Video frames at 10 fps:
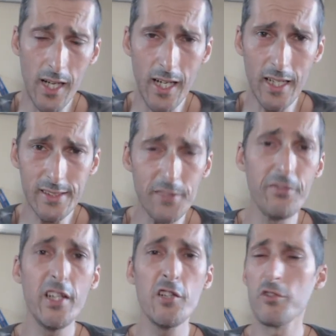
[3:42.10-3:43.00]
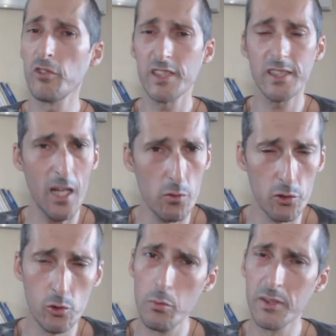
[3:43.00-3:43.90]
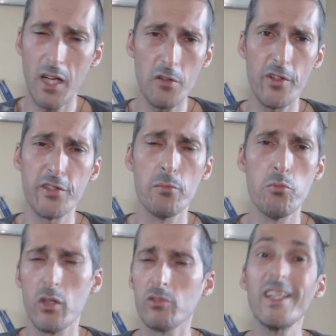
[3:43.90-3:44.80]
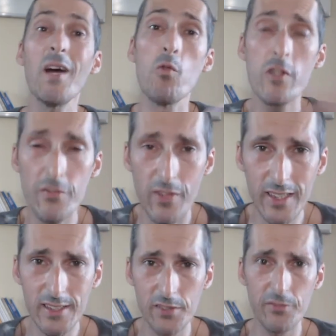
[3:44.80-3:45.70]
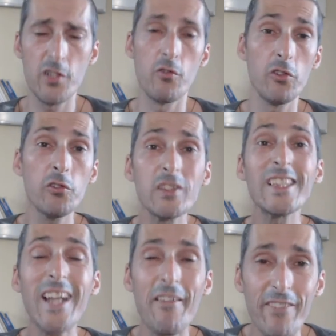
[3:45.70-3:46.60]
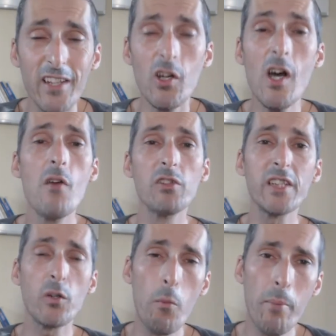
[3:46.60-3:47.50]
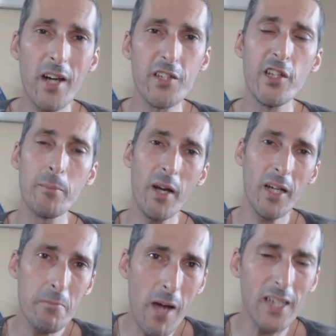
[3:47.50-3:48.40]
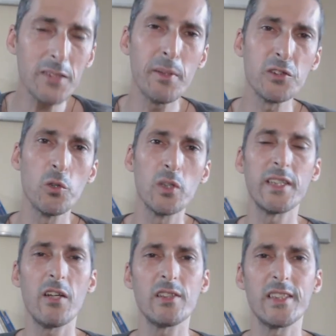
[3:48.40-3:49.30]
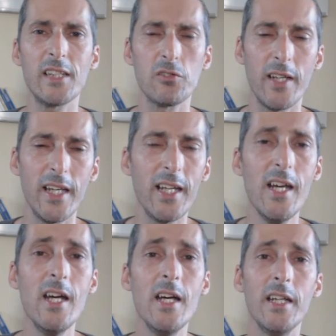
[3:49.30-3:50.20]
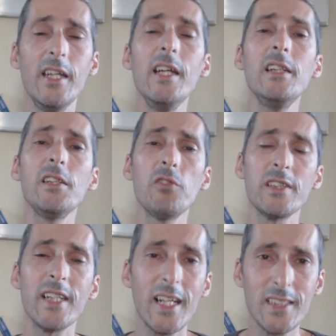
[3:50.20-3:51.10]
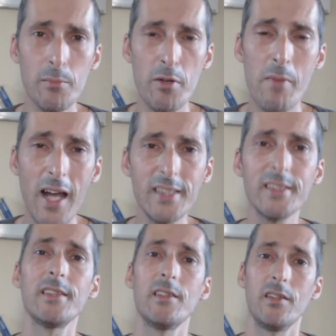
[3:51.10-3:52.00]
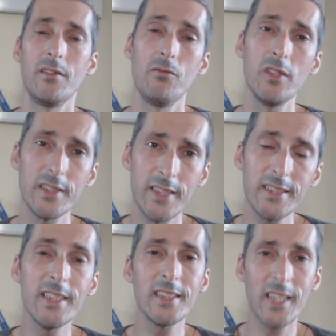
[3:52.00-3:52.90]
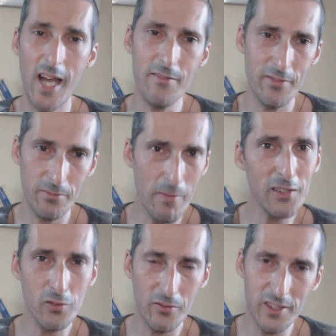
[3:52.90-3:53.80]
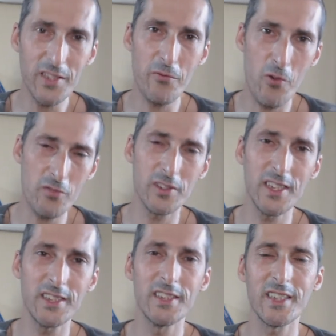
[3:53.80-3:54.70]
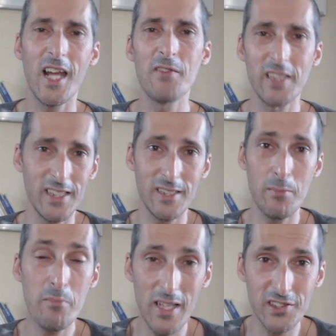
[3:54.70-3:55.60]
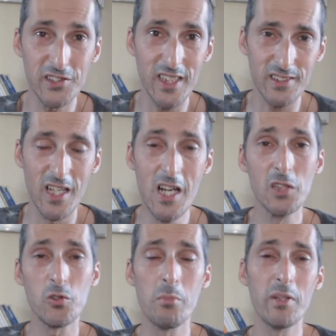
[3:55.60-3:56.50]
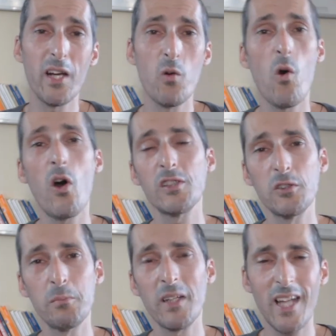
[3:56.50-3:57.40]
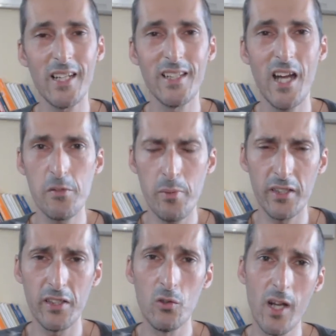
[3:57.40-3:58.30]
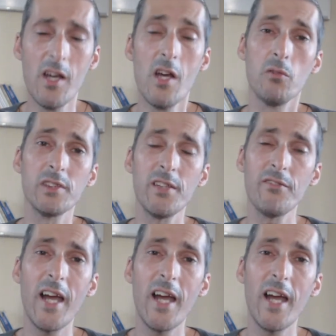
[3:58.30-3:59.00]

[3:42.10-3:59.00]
ah, esse vídeo, se você está no YouTube, está no Facebook, não sei aonde vai estar tá esse vídeo, onde você está vendo, você compartilha para que mais pessoas tenham acesso a ele. E se você quer saber mais, você se inscreve. Mais uma vez, reforço: você se inscreve. Você quer saber mais dicas sobre negócios, mentalidade empreendedora? Você